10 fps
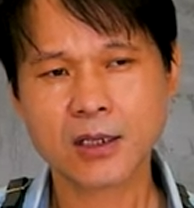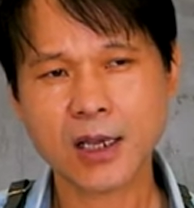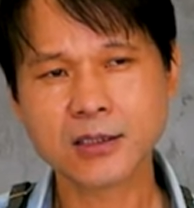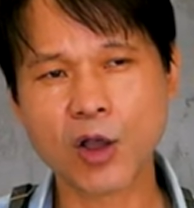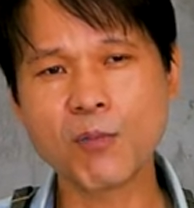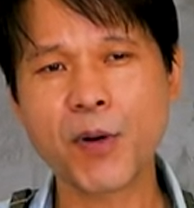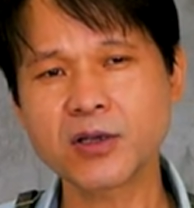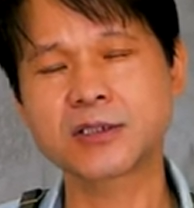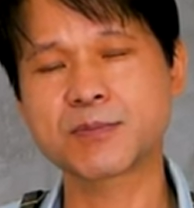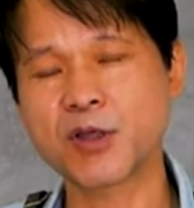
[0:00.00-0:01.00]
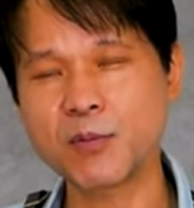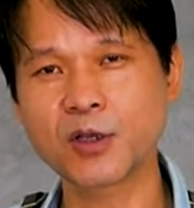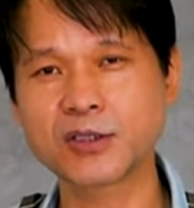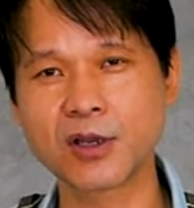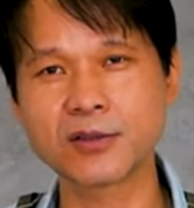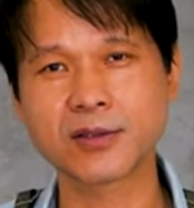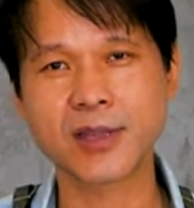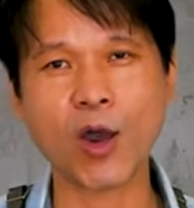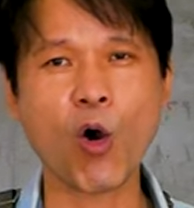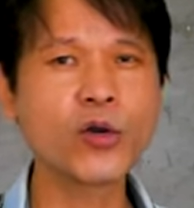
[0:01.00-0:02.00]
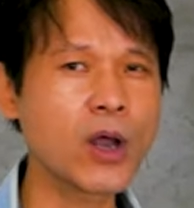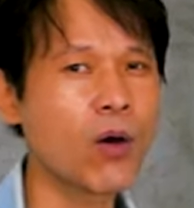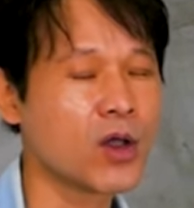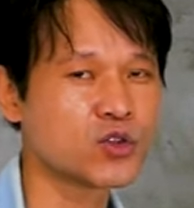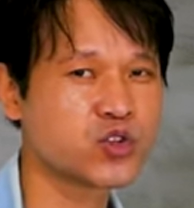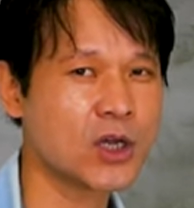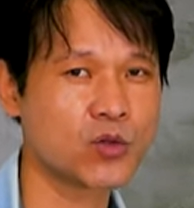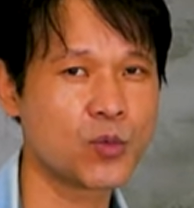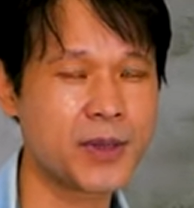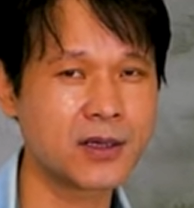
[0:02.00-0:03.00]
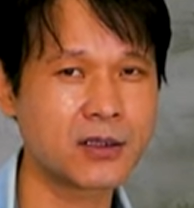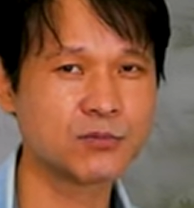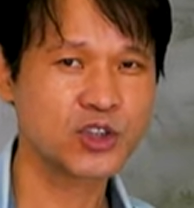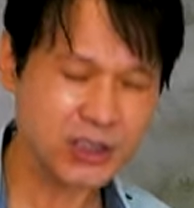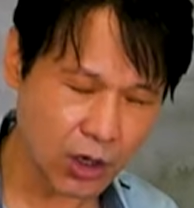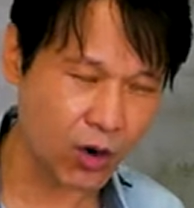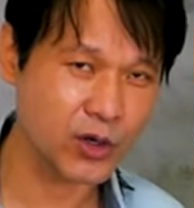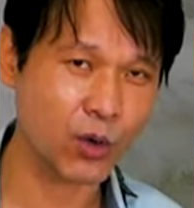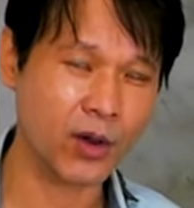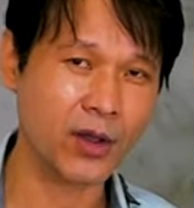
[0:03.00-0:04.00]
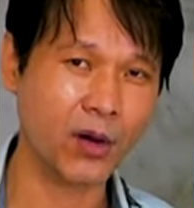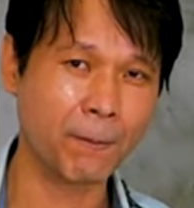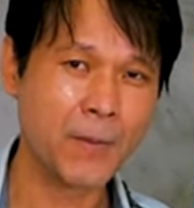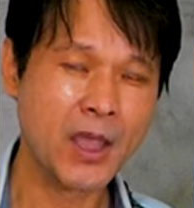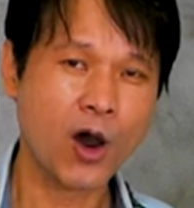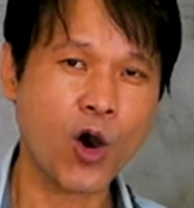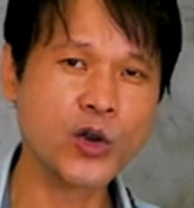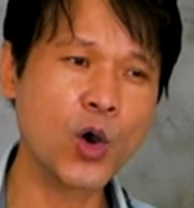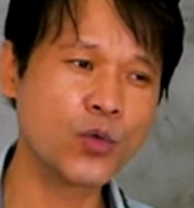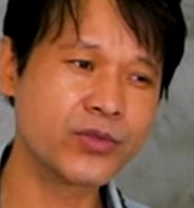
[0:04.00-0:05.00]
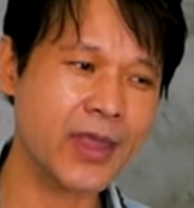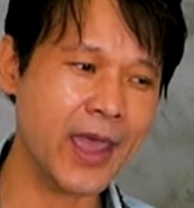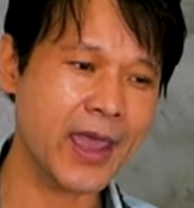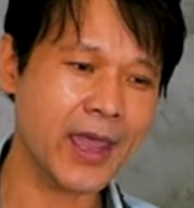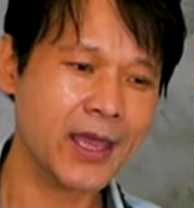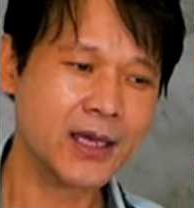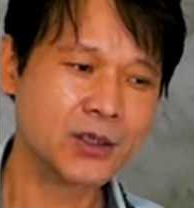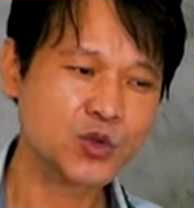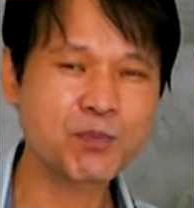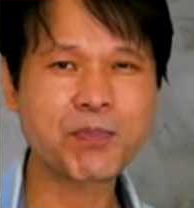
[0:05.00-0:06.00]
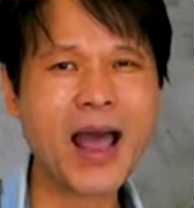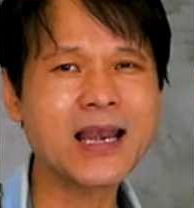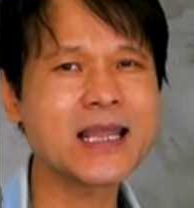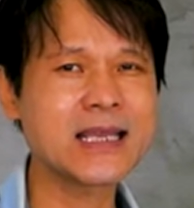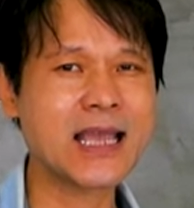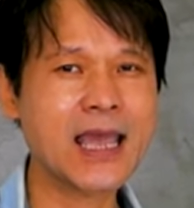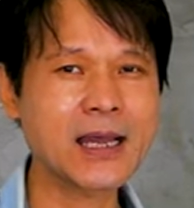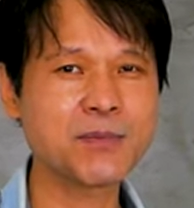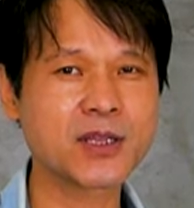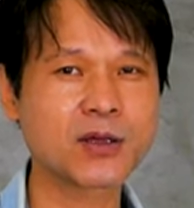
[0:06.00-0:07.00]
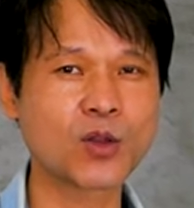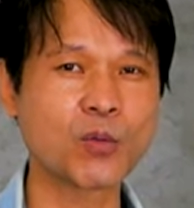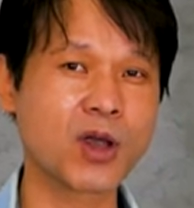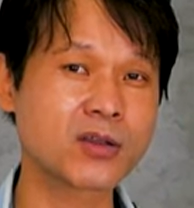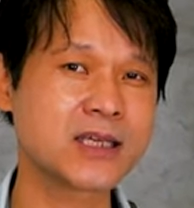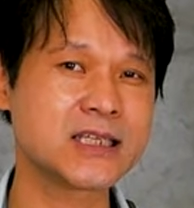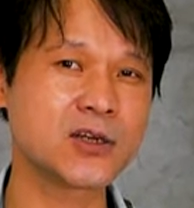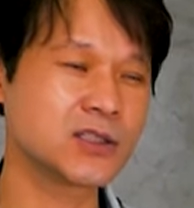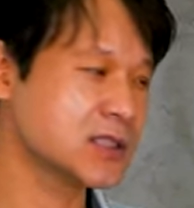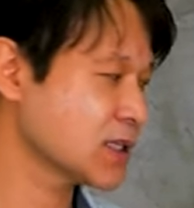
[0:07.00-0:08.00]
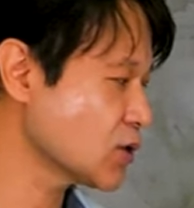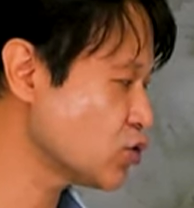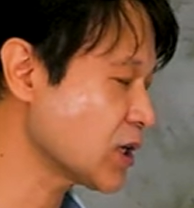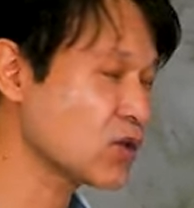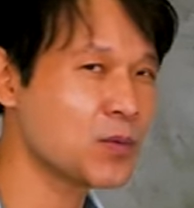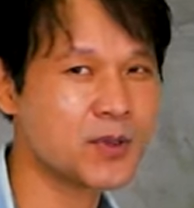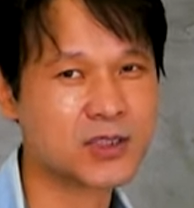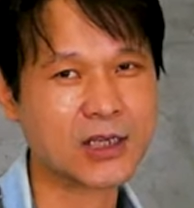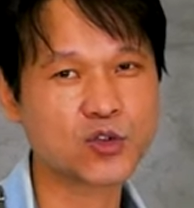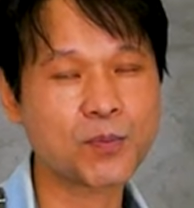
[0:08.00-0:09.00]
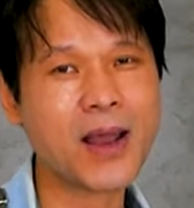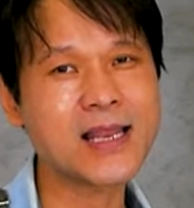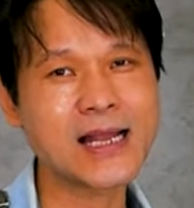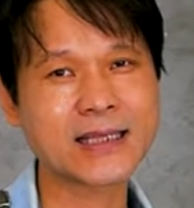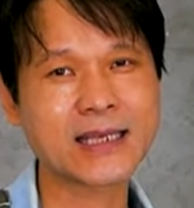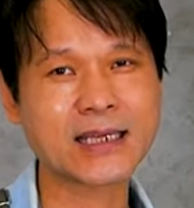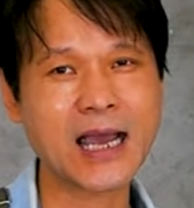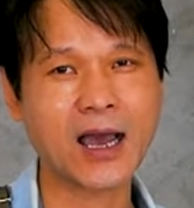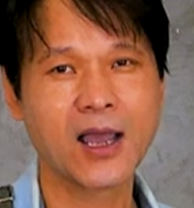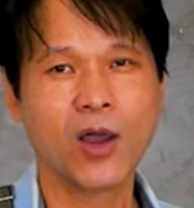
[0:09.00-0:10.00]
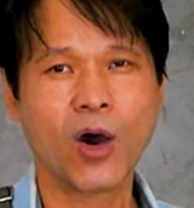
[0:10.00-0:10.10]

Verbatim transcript: 10번은 지금 설명드렸는데 어려워요. 두 장 소매는 무진장 어려워요. 어려운데 좀 빨리 해야 하면서 너무 영상 길어지니까 두 장 소매도 제가 좀 빨리 할 테니까